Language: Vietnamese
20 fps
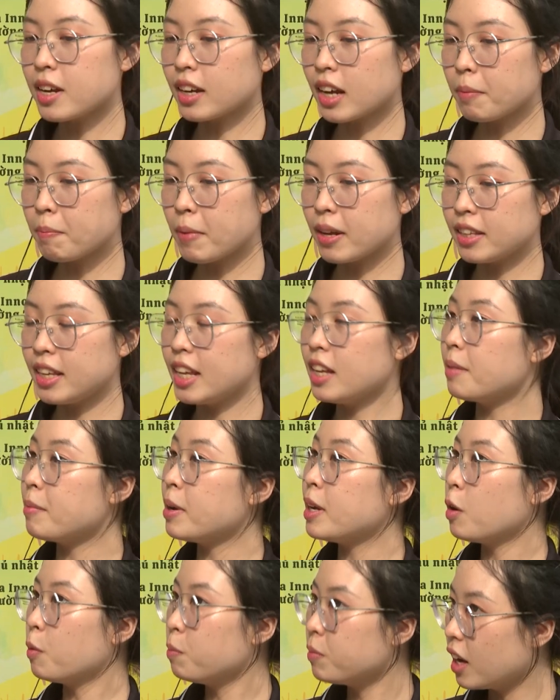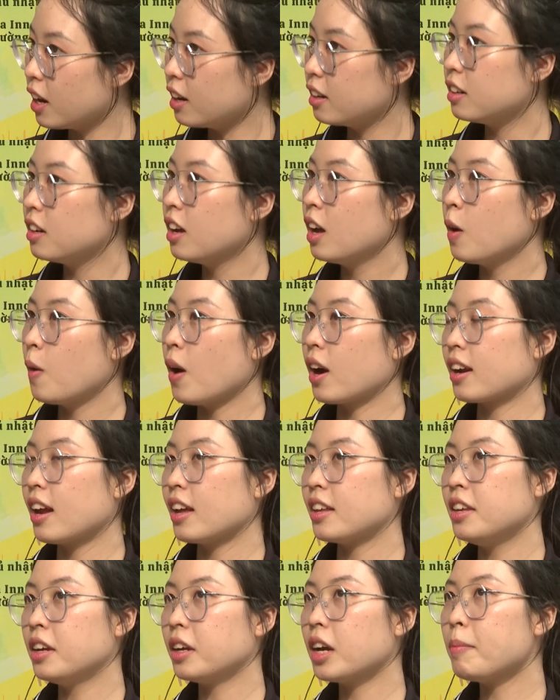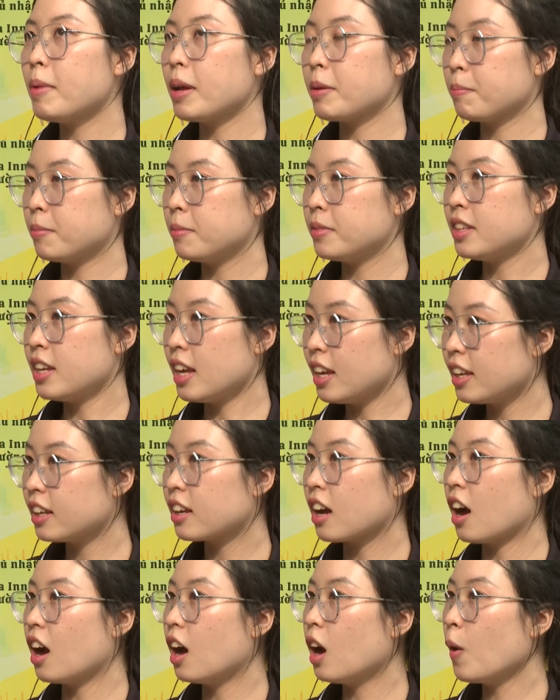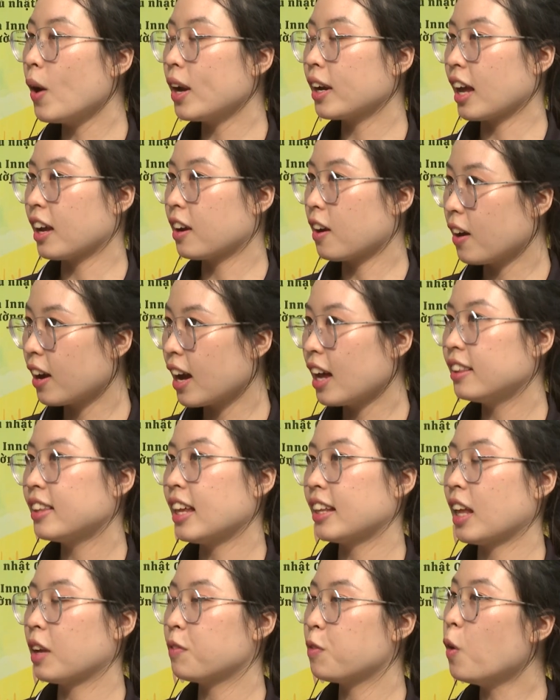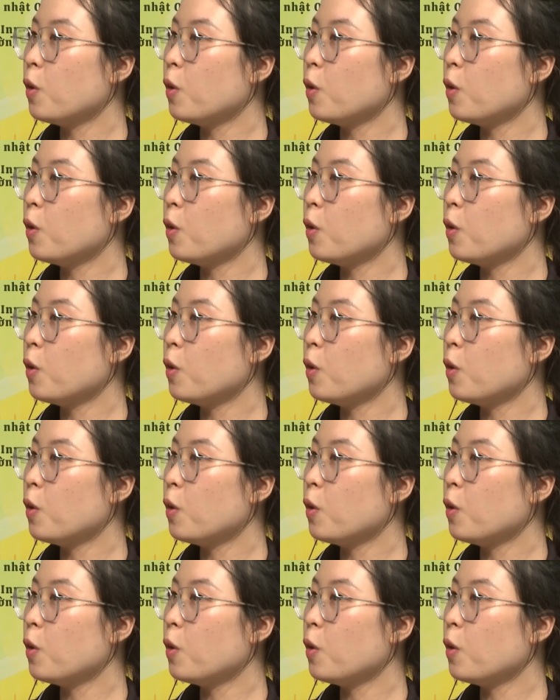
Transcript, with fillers: cho các bệnh nhi bị ung thư hoặc là những các bệnh nhi có hoàn cảnh khó khăn tại thành